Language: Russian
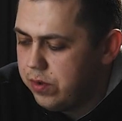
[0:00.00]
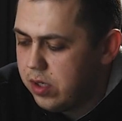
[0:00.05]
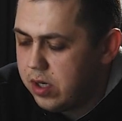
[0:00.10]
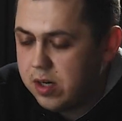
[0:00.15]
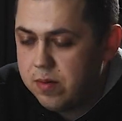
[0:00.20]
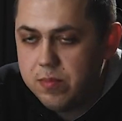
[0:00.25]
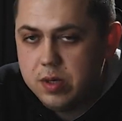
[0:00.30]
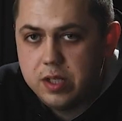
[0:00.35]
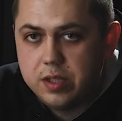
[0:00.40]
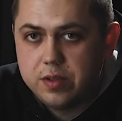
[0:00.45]

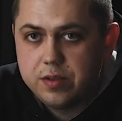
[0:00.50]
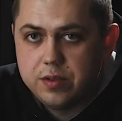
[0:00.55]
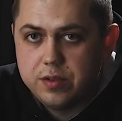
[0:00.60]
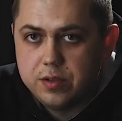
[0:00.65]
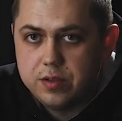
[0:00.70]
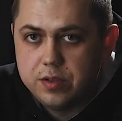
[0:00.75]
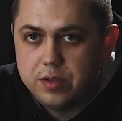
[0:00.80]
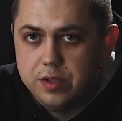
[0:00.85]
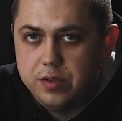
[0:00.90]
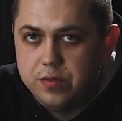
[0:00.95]
аромат
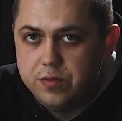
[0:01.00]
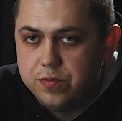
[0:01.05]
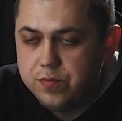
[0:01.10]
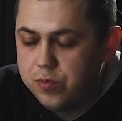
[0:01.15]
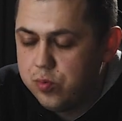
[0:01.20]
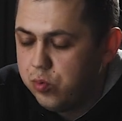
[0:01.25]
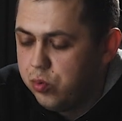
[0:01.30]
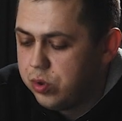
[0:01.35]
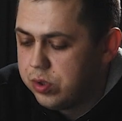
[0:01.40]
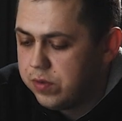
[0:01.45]
э, и
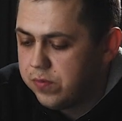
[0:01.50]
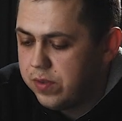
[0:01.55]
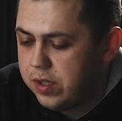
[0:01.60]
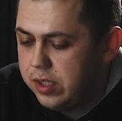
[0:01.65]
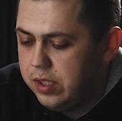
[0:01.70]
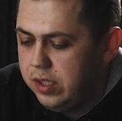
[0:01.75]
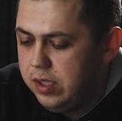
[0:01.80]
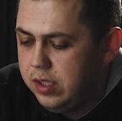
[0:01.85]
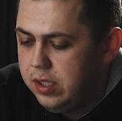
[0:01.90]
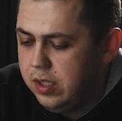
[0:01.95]
вкус в
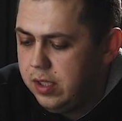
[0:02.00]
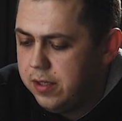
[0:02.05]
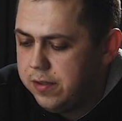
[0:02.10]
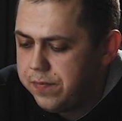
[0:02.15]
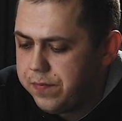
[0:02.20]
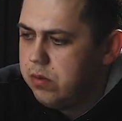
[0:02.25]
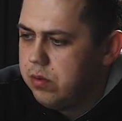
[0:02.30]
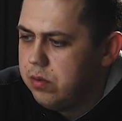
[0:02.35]
коньяке,